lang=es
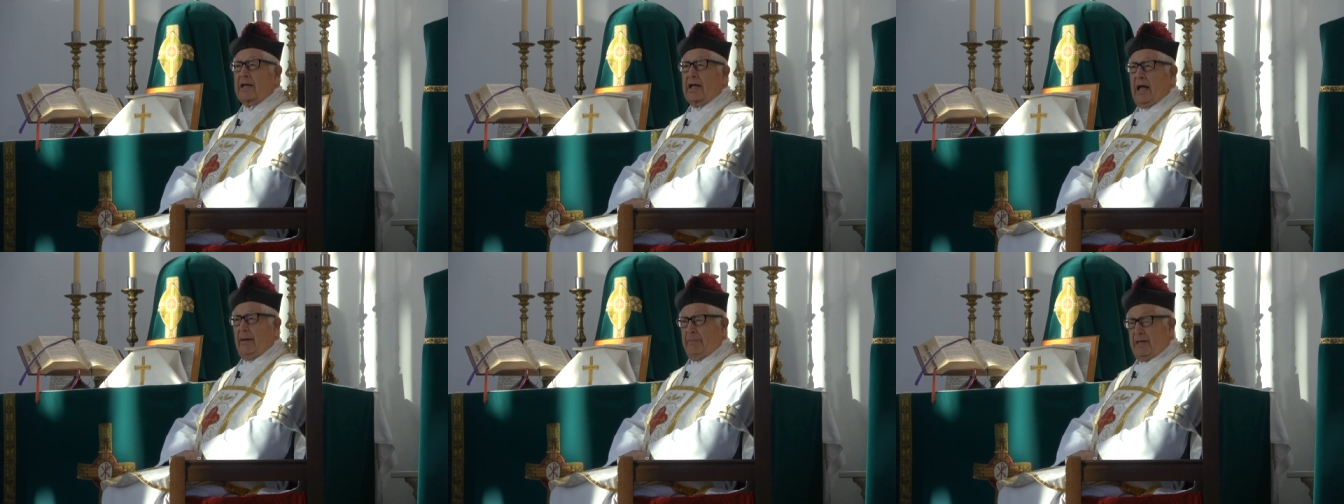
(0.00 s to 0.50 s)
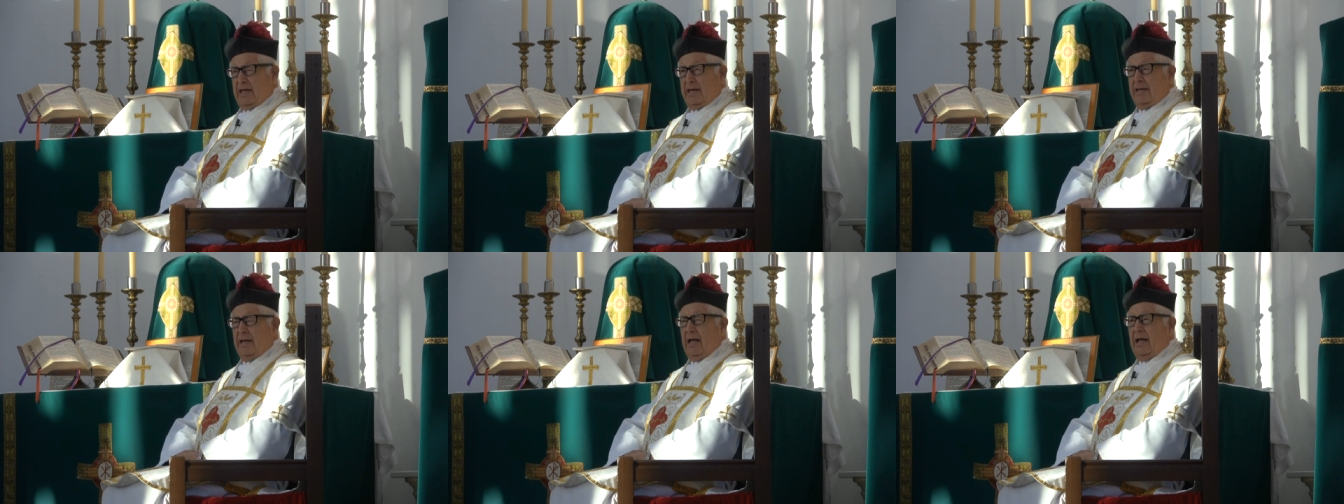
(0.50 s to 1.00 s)

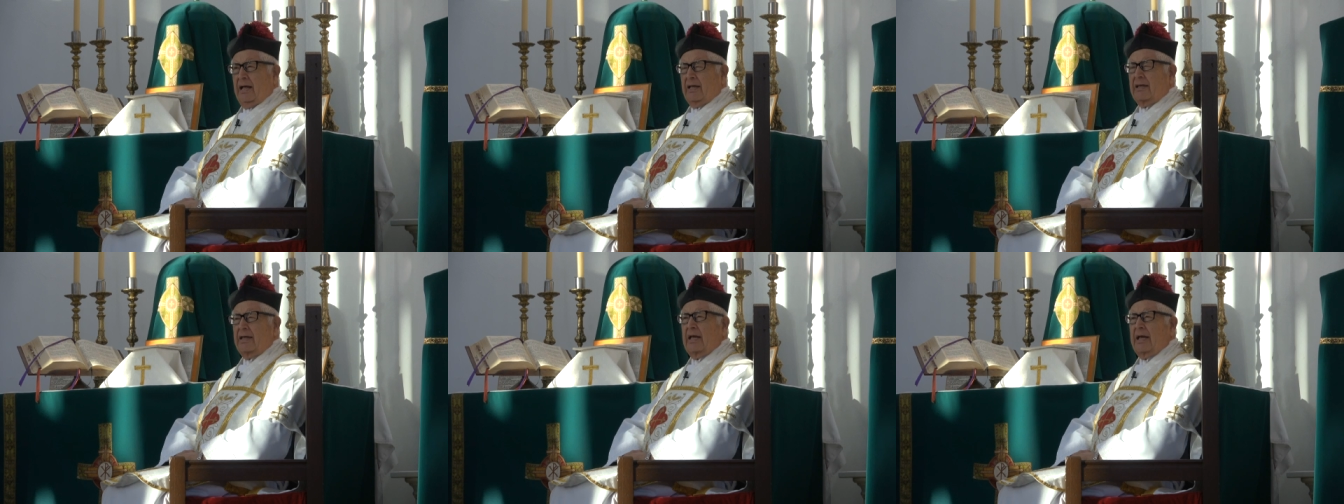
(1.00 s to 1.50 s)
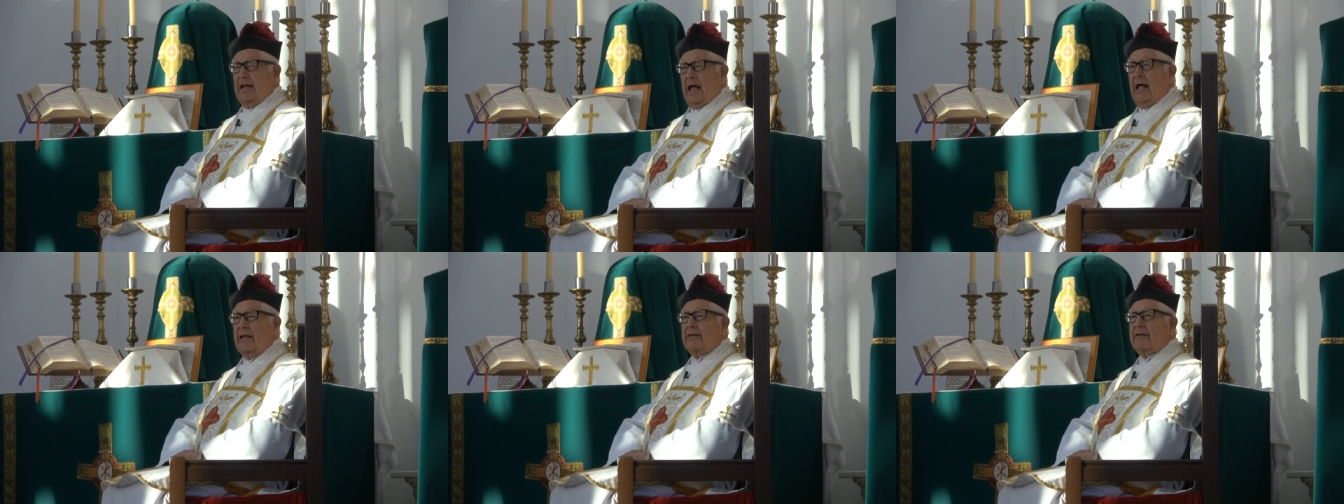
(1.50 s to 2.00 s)
camina
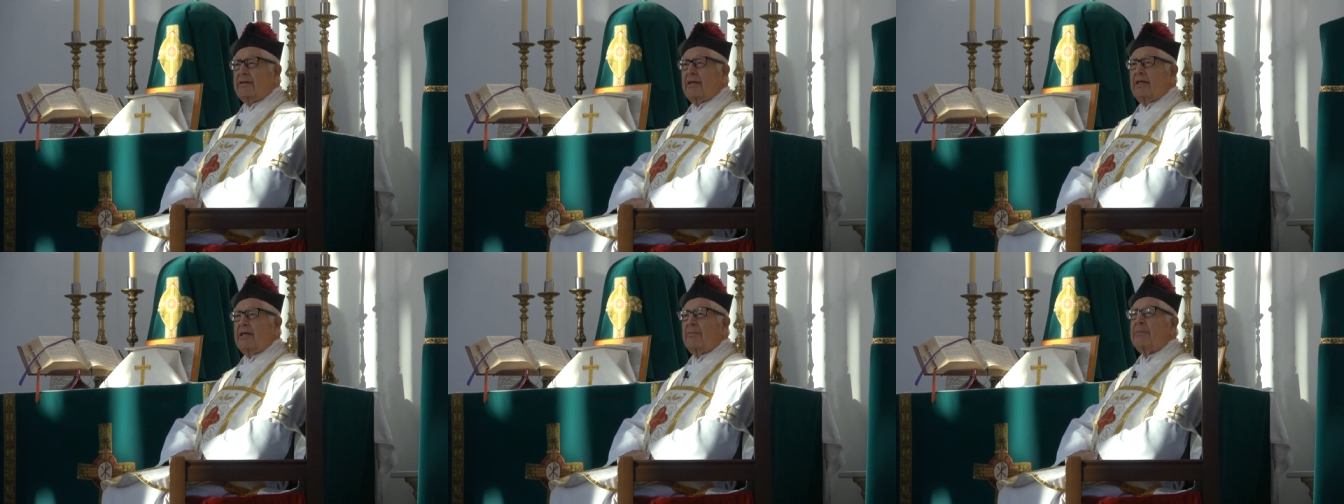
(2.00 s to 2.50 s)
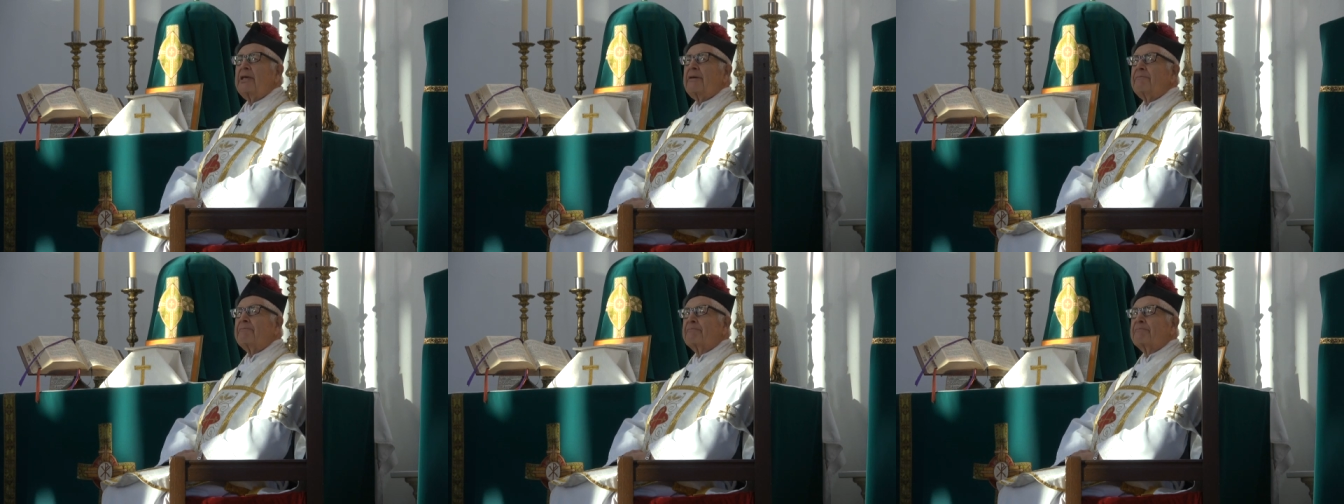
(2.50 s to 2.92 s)
delante de mí.